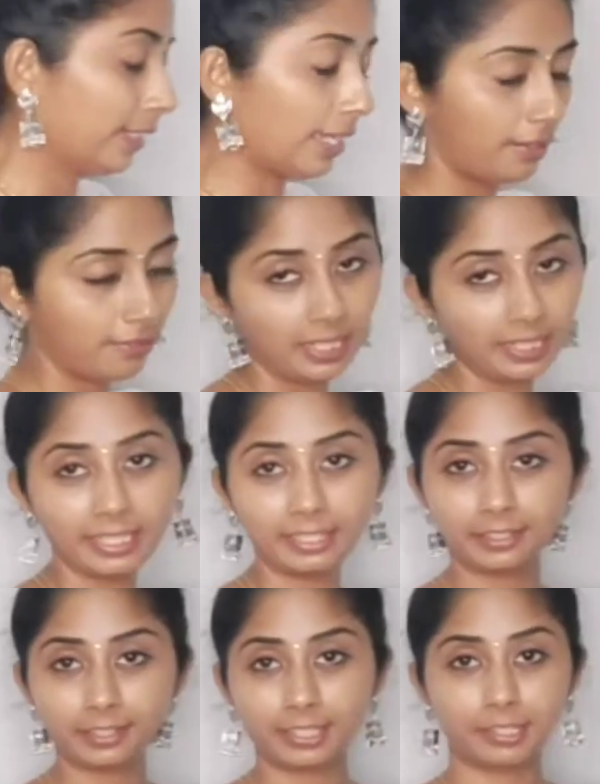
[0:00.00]
நான்
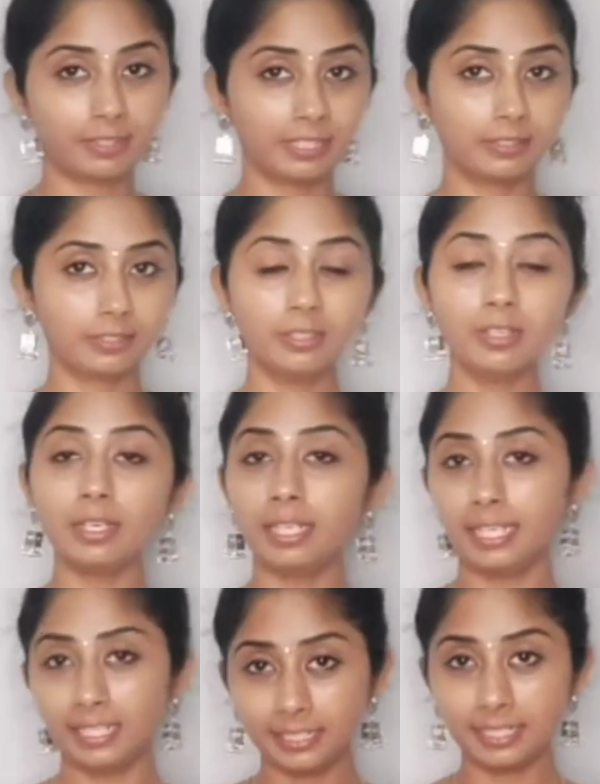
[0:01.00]
வாங்கியிருக்கிறது வந்து
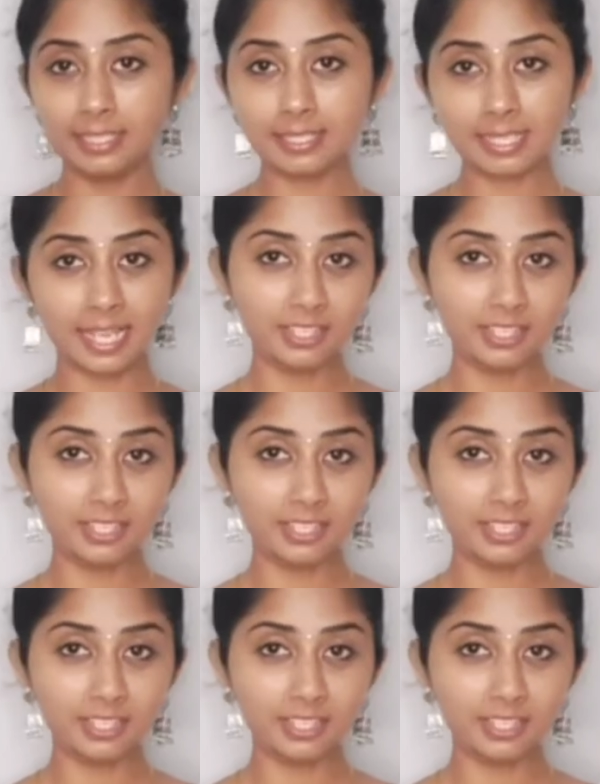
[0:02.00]
லெகின்ஸ்